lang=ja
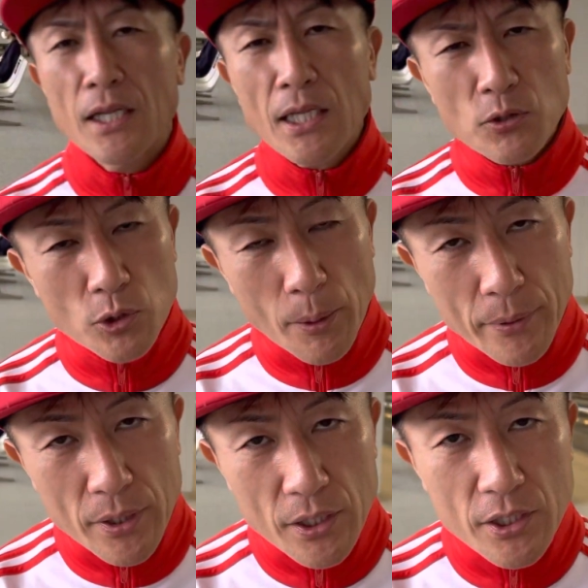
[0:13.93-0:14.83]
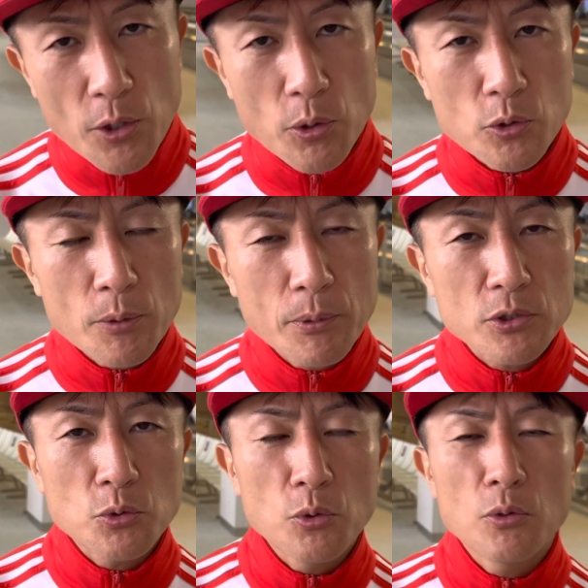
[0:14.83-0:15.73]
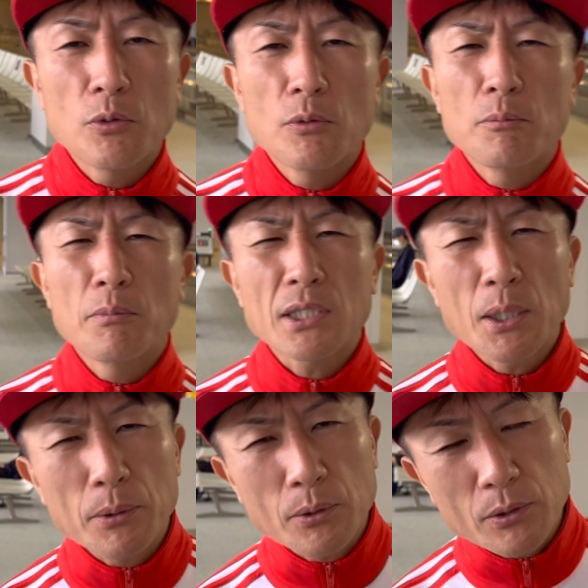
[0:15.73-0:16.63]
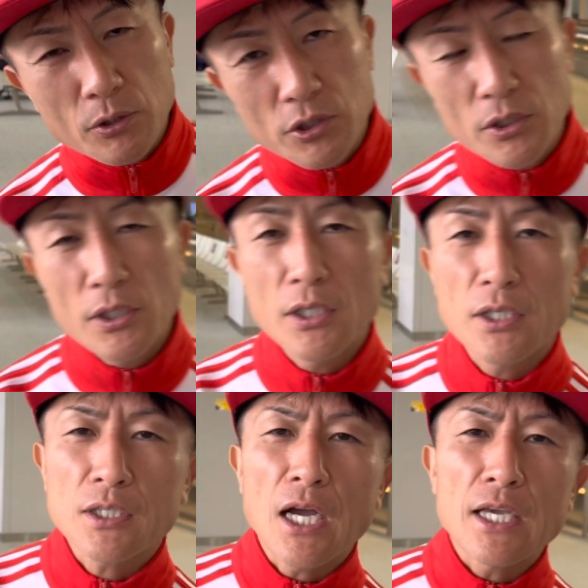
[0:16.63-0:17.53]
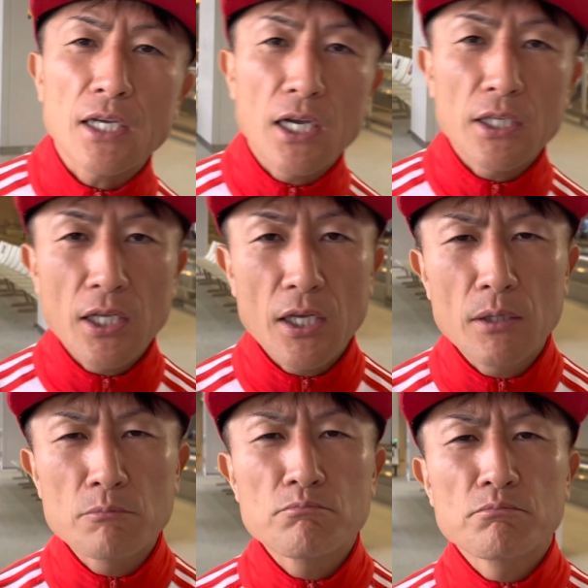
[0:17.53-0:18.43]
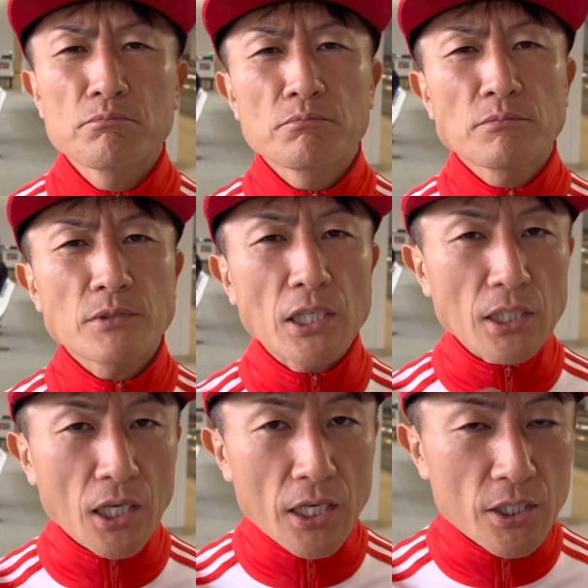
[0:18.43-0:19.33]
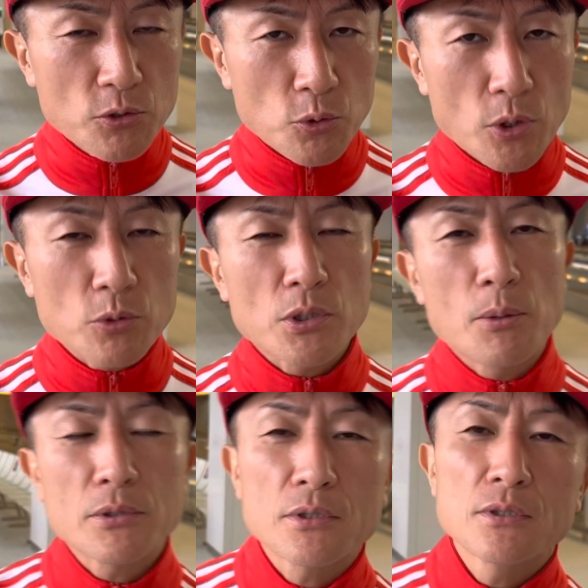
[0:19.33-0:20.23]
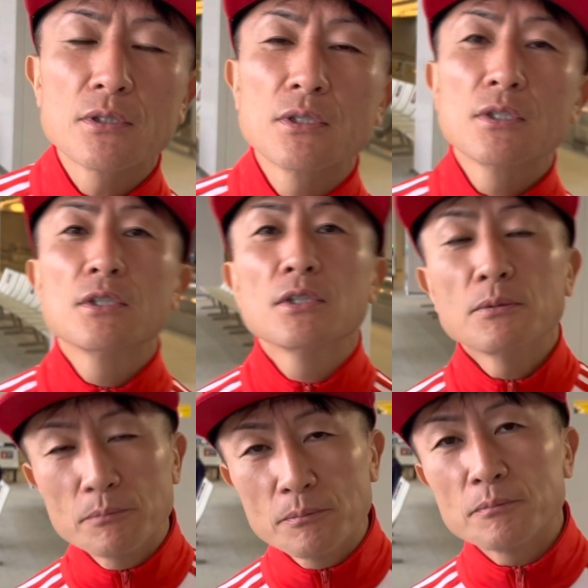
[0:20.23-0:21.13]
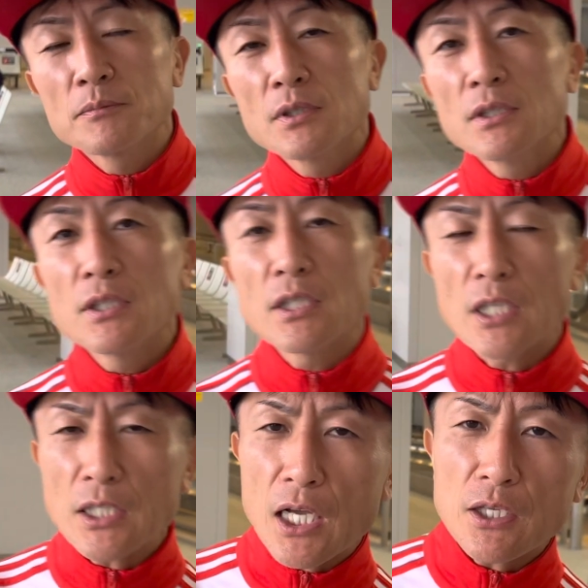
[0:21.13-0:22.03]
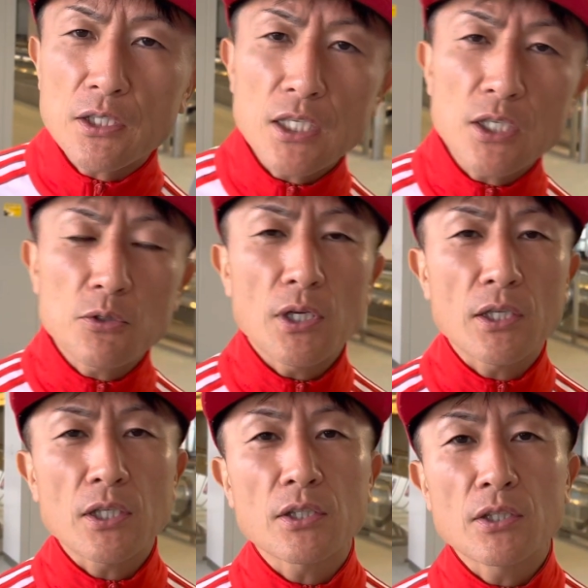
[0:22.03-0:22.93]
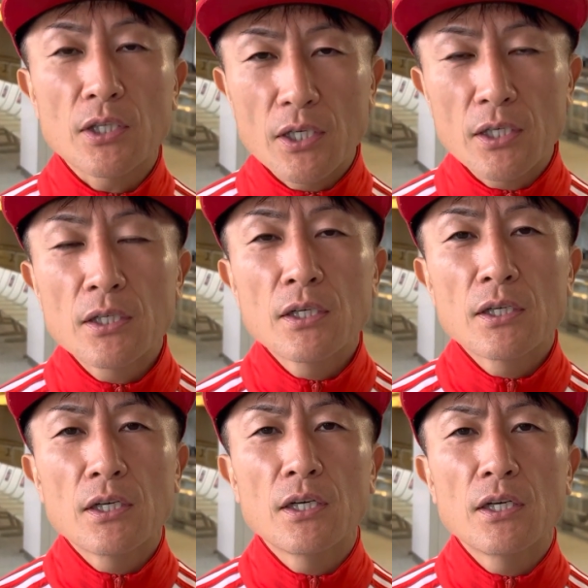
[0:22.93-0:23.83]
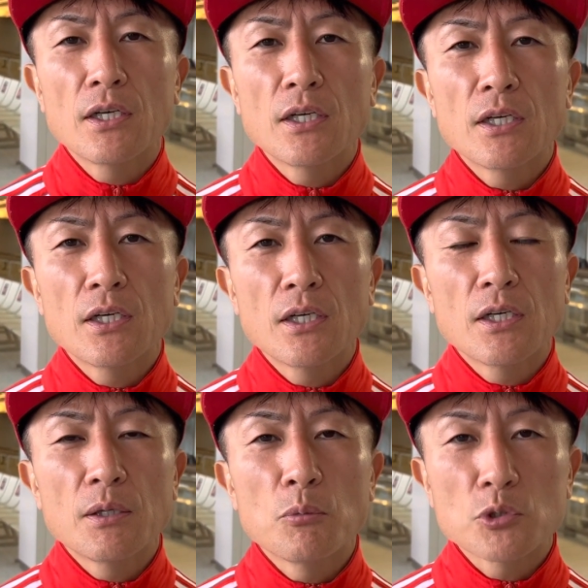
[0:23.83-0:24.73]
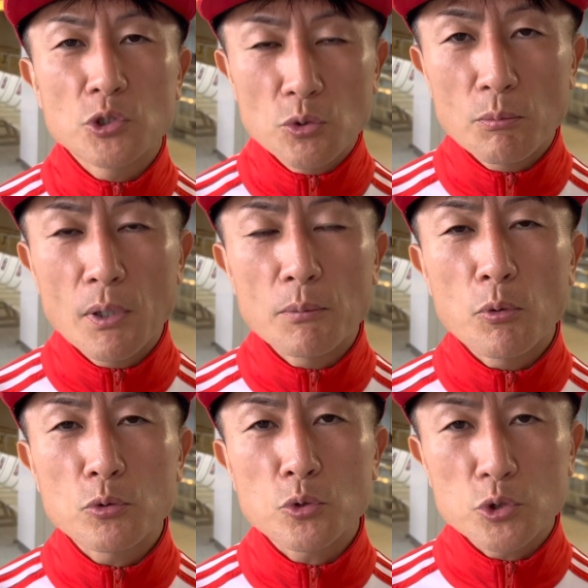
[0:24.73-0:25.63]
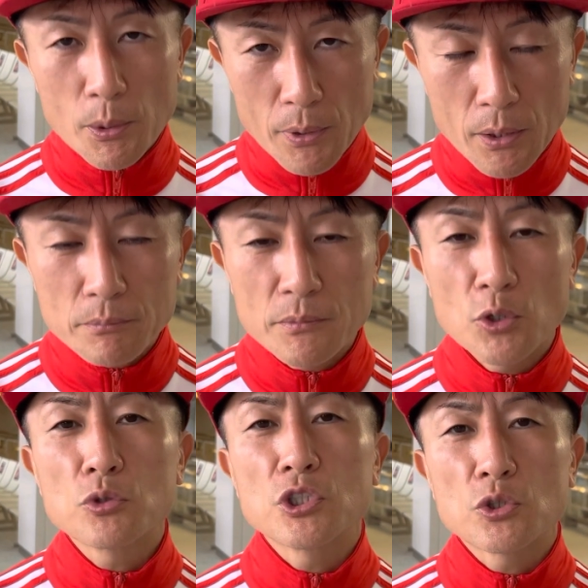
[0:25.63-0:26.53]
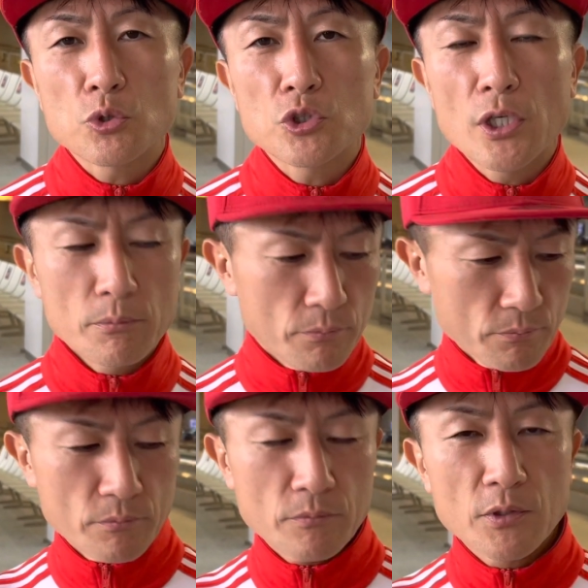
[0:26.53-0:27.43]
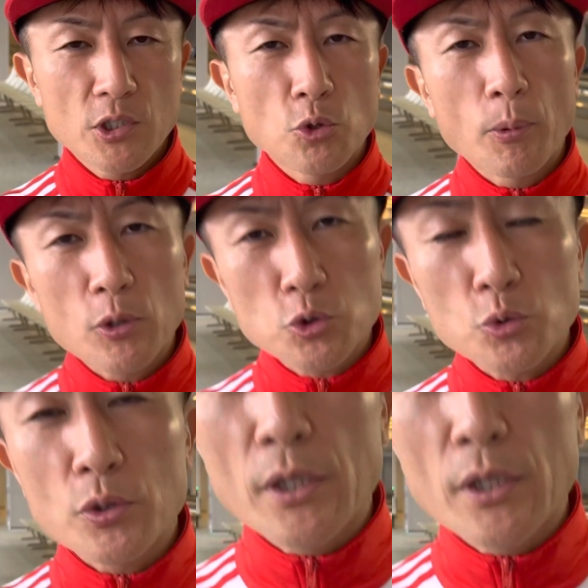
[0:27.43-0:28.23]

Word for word: 何のために来てるのかと言いますとまたまた私海外で戦いに行くのでございますうん戦いに行くにあたってね、えー、もちろんまあ僕とすれば日本人として日の丸を背負って